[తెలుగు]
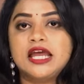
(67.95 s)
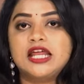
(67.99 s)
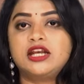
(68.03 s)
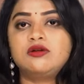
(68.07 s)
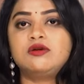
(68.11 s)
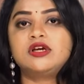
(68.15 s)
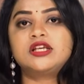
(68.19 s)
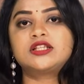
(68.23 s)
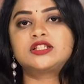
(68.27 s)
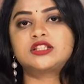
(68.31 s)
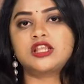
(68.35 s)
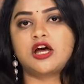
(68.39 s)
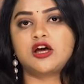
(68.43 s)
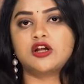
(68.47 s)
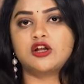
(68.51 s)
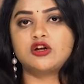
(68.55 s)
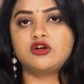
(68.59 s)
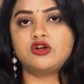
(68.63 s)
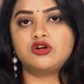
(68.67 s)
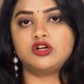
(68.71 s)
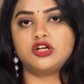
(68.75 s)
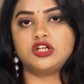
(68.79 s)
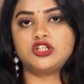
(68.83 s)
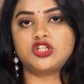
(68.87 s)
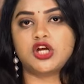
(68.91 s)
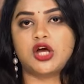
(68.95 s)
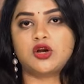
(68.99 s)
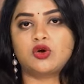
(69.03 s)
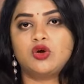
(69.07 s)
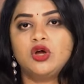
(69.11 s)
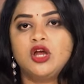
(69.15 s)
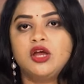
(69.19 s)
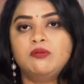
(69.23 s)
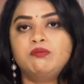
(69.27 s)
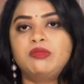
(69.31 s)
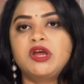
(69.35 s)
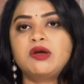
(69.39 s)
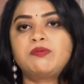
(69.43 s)
ఎనిమిదవ స్థానంలో నిలిచారు
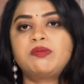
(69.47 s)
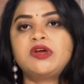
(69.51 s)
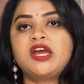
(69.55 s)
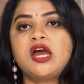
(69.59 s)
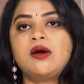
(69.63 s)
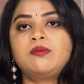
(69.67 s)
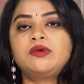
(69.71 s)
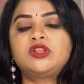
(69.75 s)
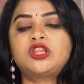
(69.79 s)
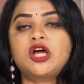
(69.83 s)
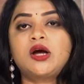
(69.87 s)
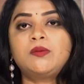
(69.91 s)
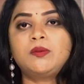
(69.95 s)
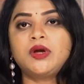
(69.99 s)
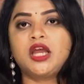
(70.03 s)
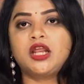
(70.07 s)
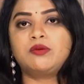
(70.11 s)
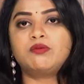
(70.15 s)
బిగ్ బి అమితాబ్